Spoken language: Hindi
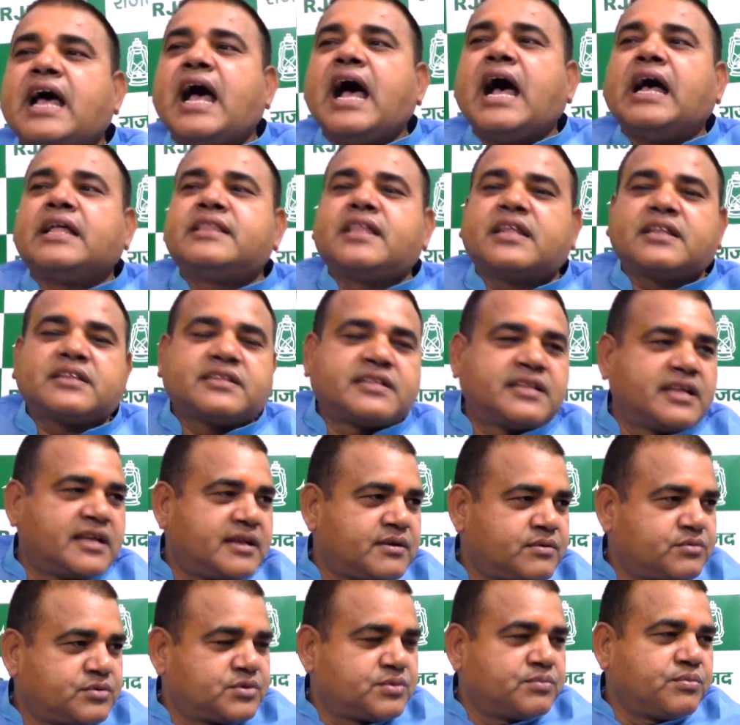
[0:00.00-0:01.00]
सा आदर
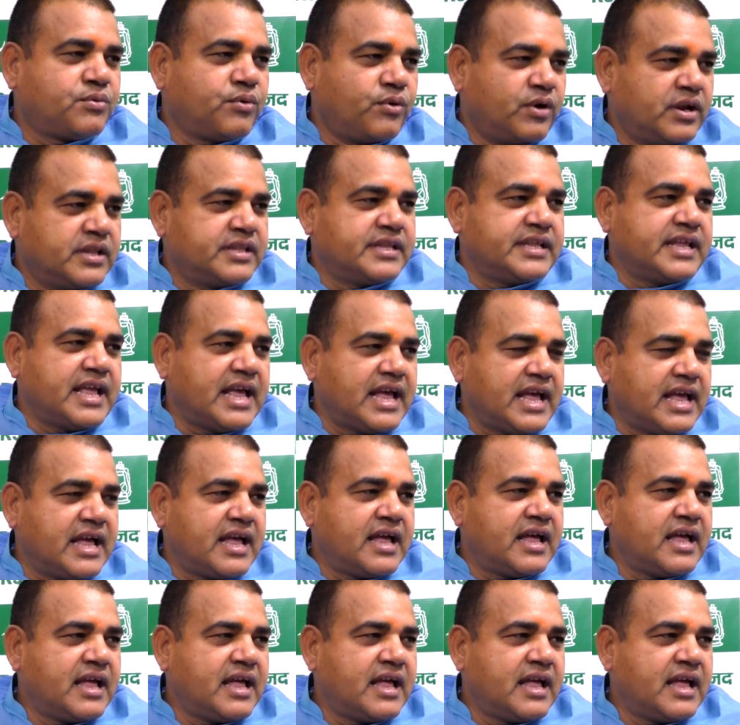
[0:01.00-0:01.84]
से कुछ बोल दिया